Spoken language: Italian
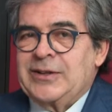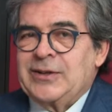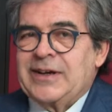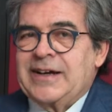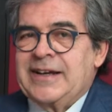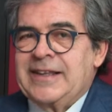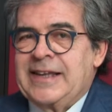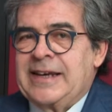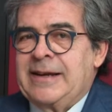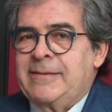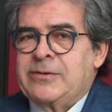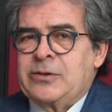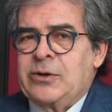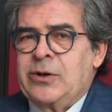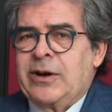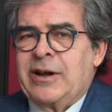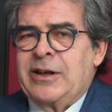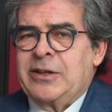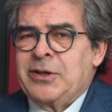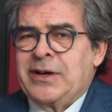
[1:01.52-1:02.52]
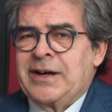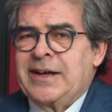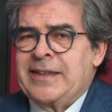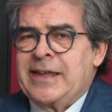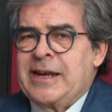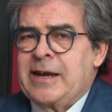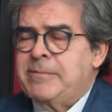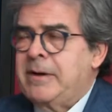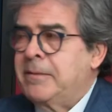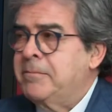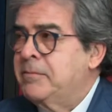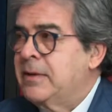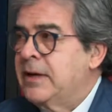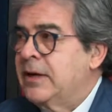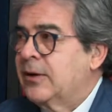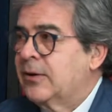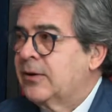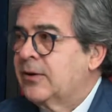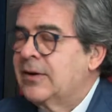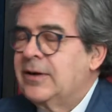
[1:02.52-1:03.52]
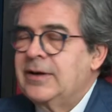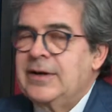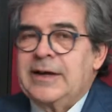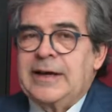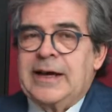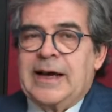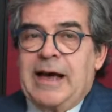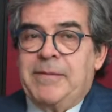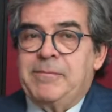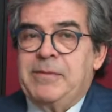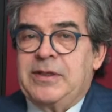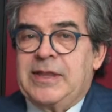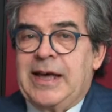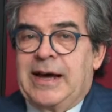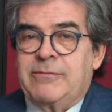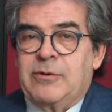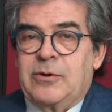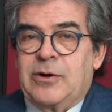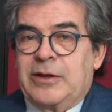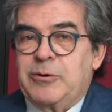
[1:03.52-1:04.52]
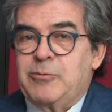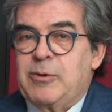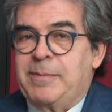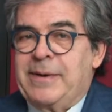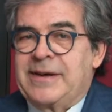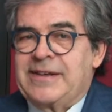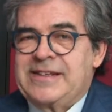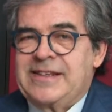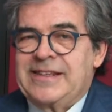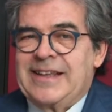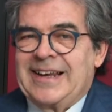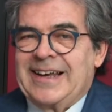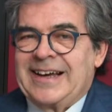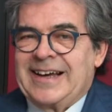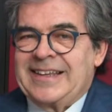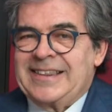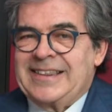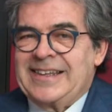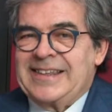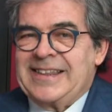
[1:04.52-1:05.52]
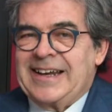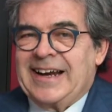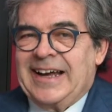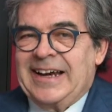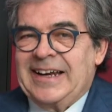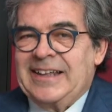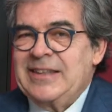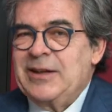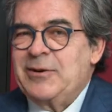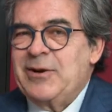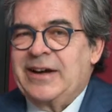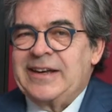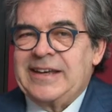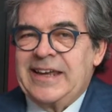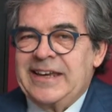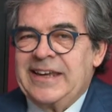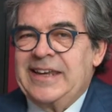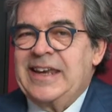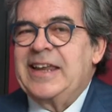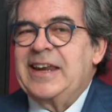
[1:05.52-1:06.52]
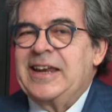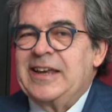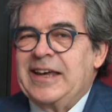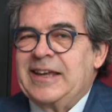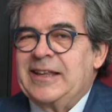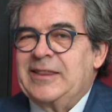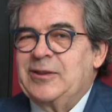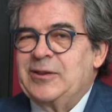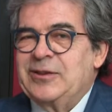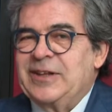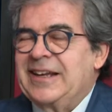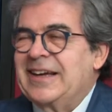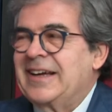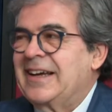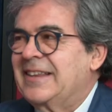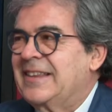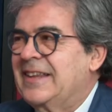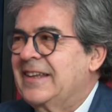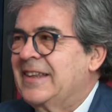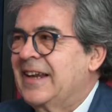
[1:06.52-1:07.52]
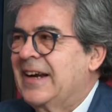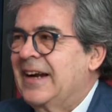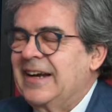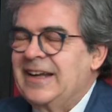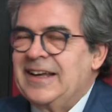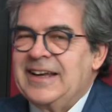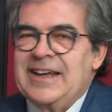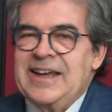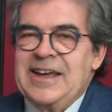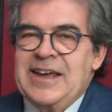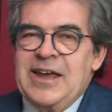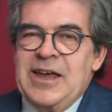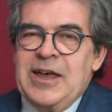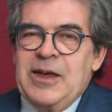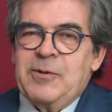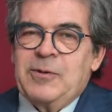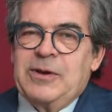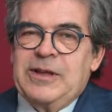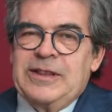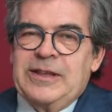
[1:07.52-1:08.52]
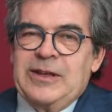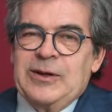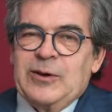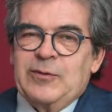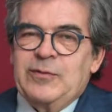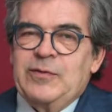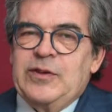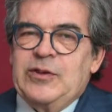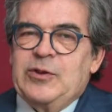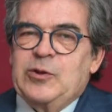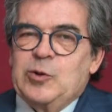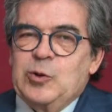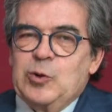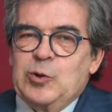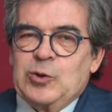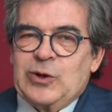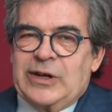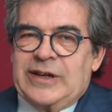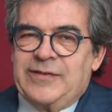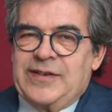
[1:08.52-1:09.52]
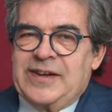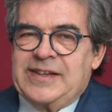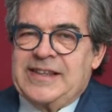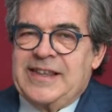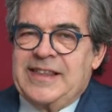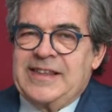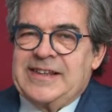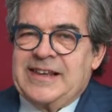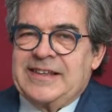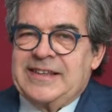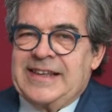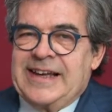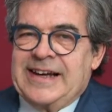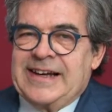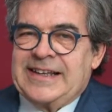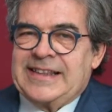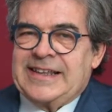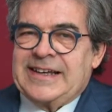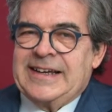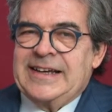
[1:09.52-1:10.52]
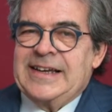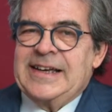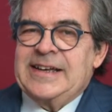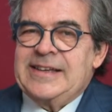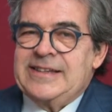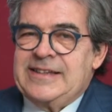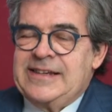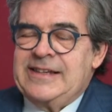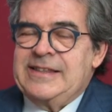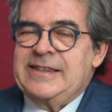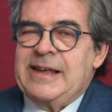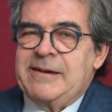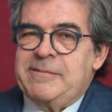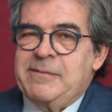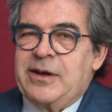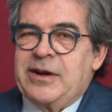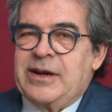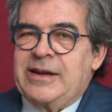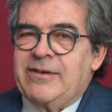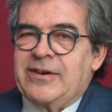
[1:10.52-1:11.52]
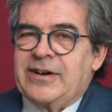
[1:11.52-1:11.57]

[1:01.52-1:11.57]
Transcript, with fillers: a Catania, ma sono arrivato a Catania bambino. Abitavo a due passi dalla cattedrale ed ero anche chierichetto della cattedrale. Quindi ho vissuto la festa di Sant'Agata sin dal mio arrivo a